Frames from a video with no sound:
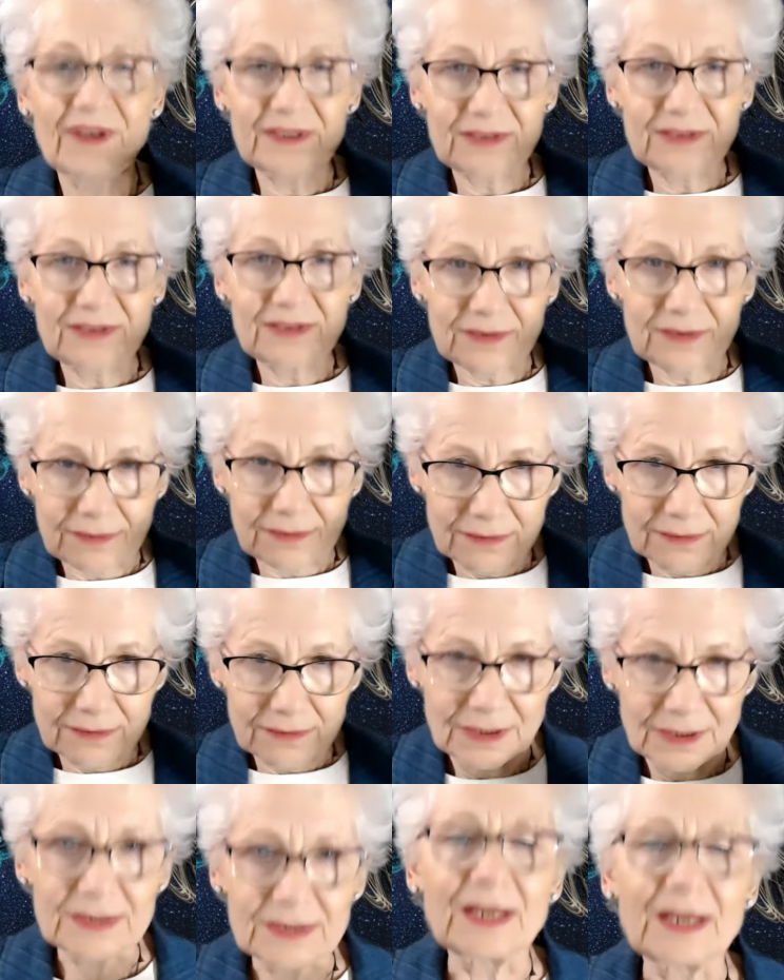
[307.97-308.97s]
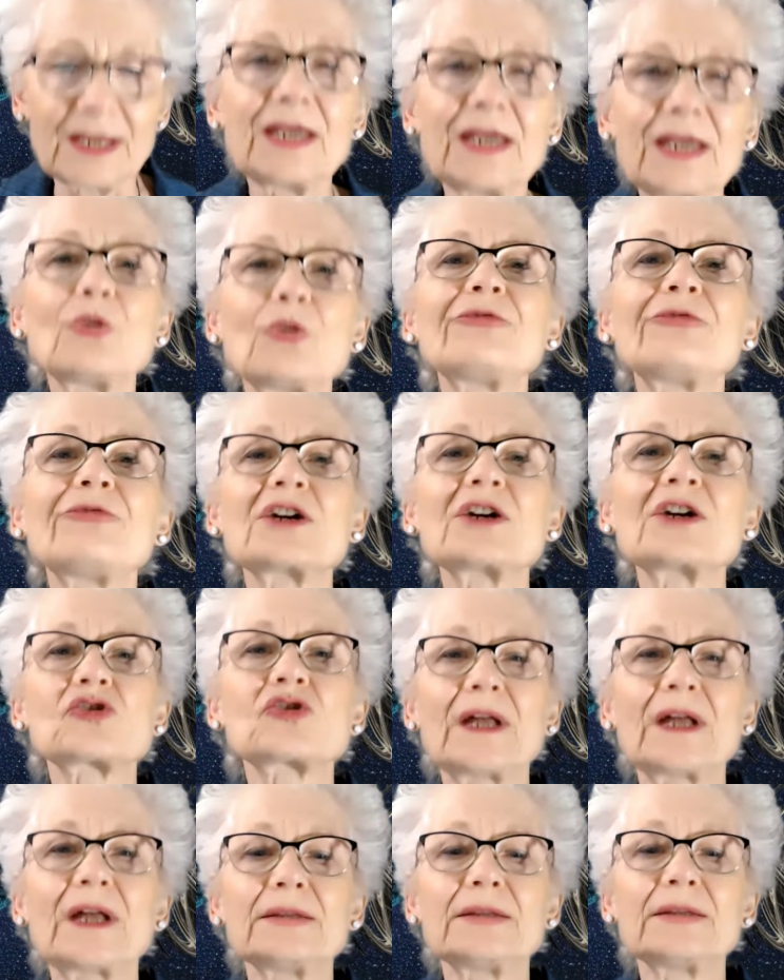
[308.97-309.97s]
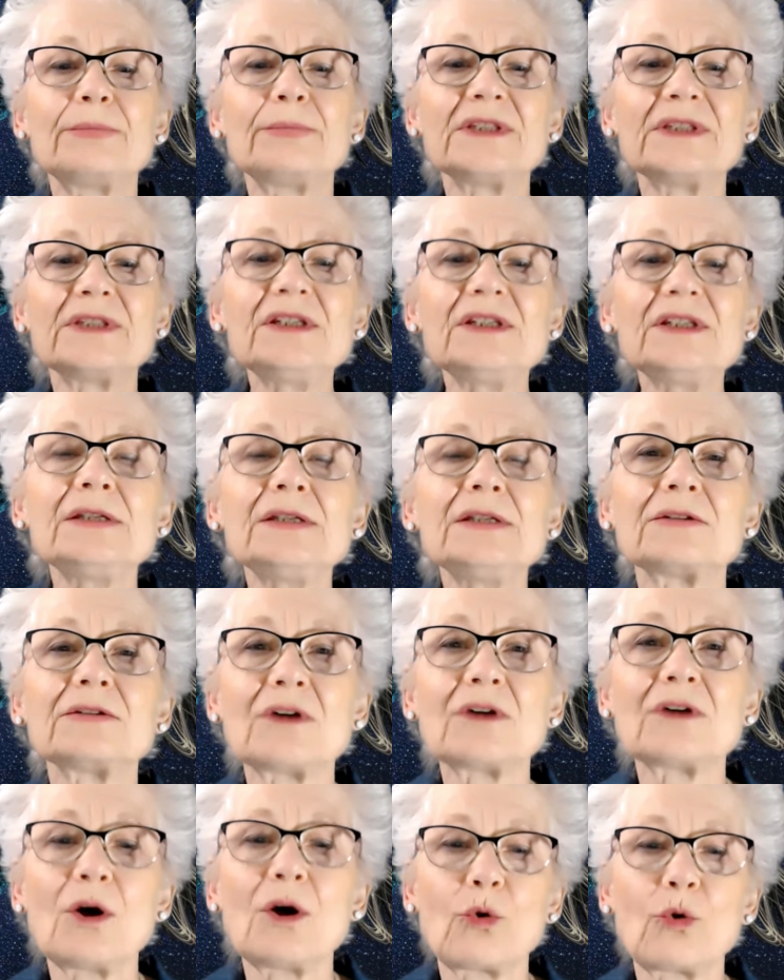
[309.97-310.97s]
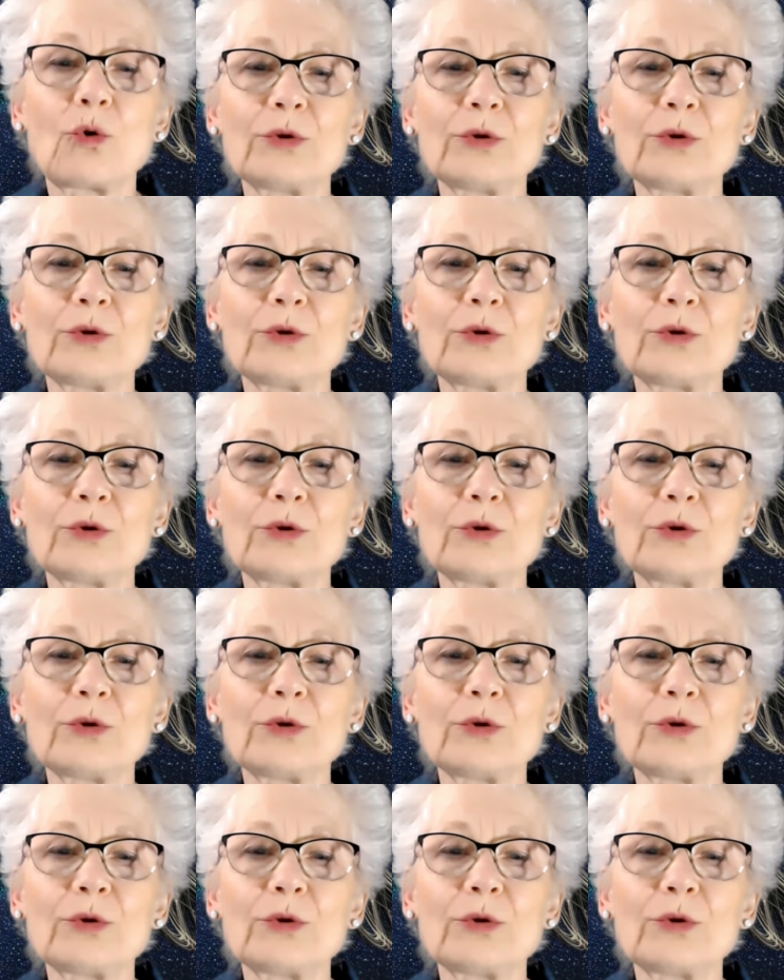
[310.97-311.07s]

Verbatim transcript: was den Egoverstand bedient